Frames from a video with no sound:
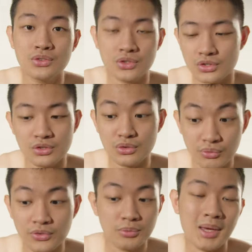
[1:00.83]
就是
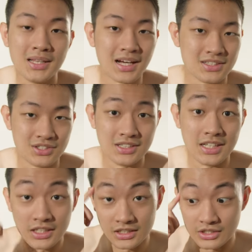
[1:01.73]
Food Panda 之类
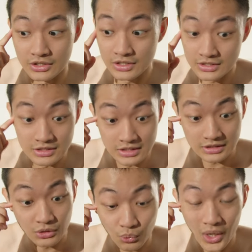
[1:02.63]
的，你可以直接
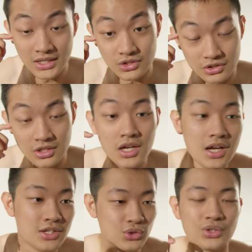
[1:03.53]
订外食
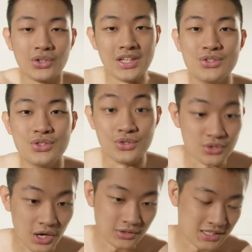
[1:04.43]
送到营区，
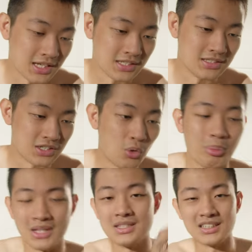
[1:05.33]
然后再找
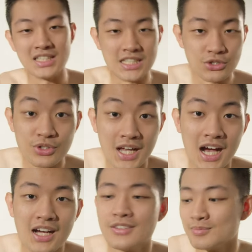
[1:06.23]
班长一起去
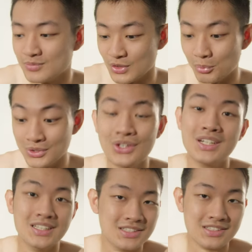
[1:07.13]
拿，然后我们就可
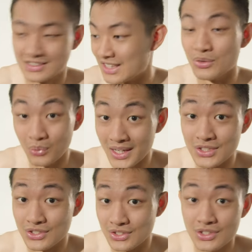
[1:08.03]
以订外
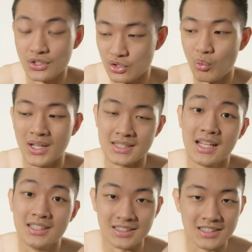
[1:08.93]
食，就晚
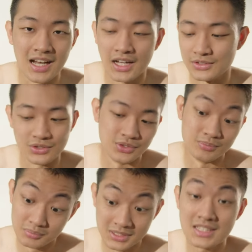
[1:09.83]
餐而已啦。就
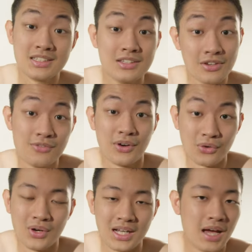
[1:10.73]
但是放
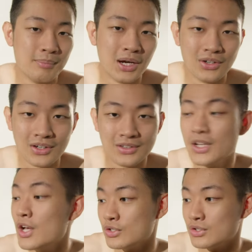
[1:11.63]
宽的还蛮好，
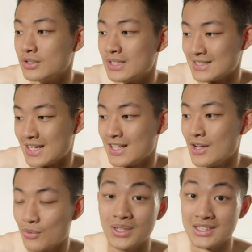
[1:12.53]
就是大家
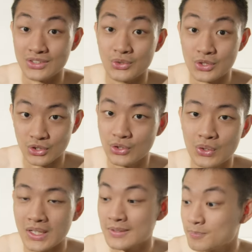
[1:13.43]
晚上就会揪
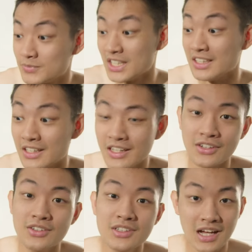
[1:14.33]
团。订饮料
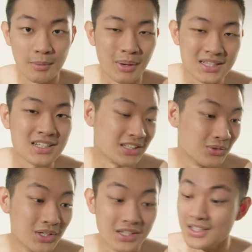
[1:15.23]
啊，班长也
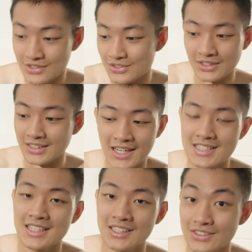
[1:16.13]
会就是很开
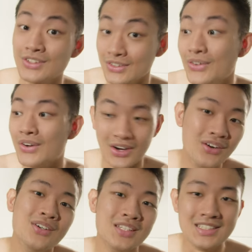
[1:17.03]
心的时候哦，
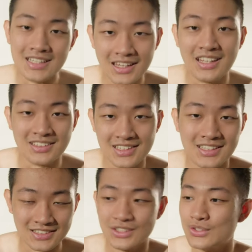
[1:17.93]
好，一起订这样
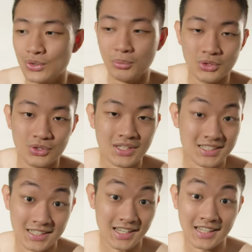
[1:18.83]
子，所以我们就是大
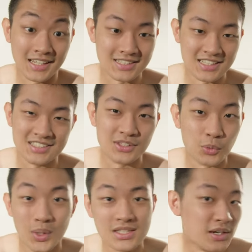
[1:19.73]
家开开心心，
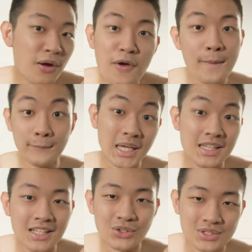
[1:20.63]
晚上每
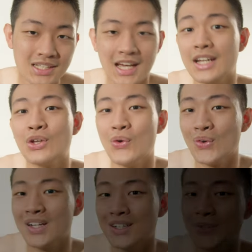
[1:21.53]
天都在开
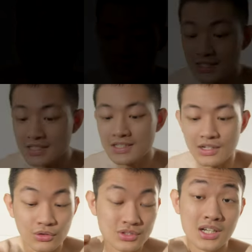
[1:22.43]
同乐会。星期一
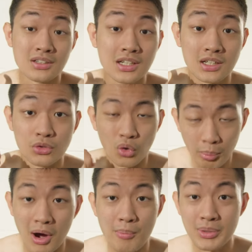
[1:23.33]
早上，那个我
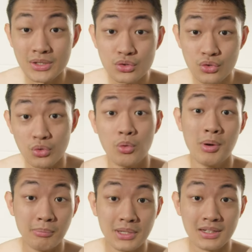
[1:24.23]
旁边睡我
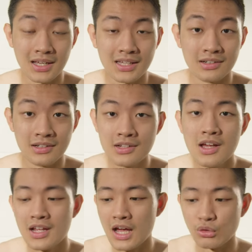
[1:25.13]
旁边的那一个人，
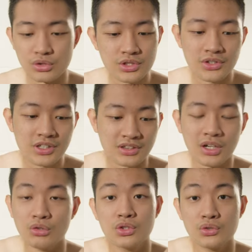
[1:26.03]
他有设一个
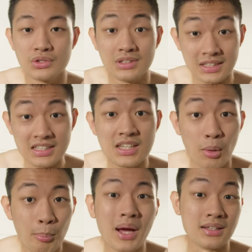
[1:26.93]
闹钟是提早
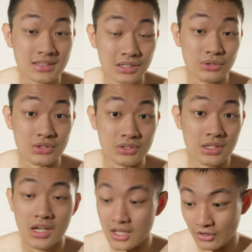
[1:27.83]
半个小时的，
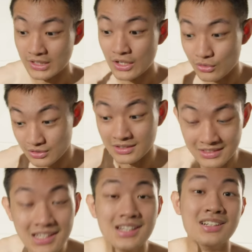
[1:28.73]
然后他又设
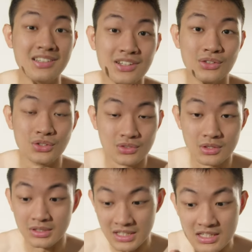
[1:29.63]
第二个闹钟是
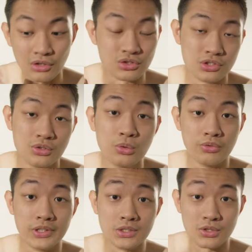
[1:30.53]
提早十五
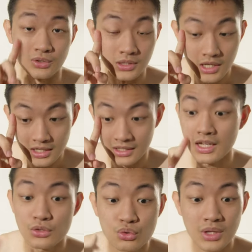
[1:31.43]
分钟的。那
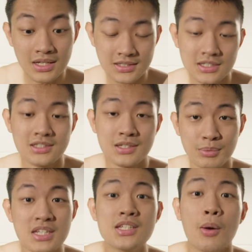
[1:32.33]
他说他设
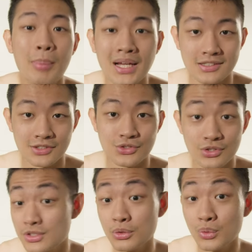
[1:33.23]
提早半个小时
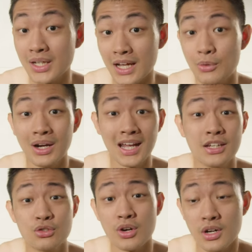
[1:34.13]
是因为他会赖
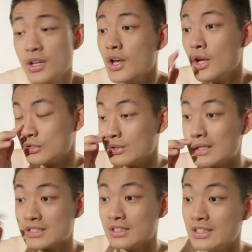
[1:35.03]
床，所以他
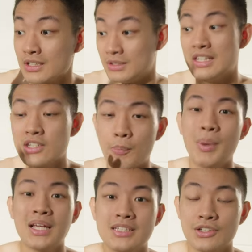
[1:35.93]
设了一个提早
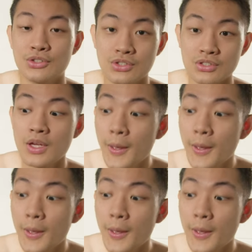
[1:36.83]
半个小时。